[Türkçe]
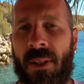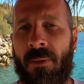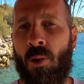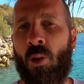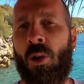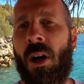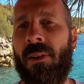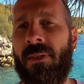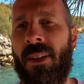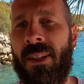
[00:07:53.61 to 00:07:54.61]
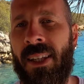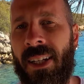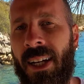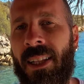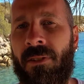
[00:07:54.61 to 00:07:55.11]
bizim suyun altında
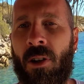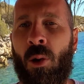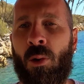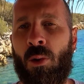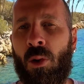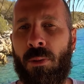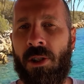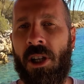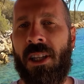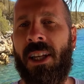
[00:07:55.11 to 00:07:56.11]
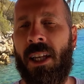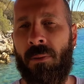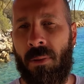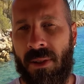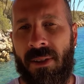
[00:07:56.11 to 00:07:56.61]
dikkatli ve kontrollü bir şekilde
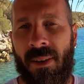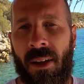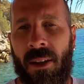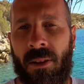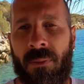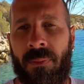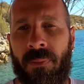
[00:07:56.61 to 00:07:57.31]
inmemizi sağlar.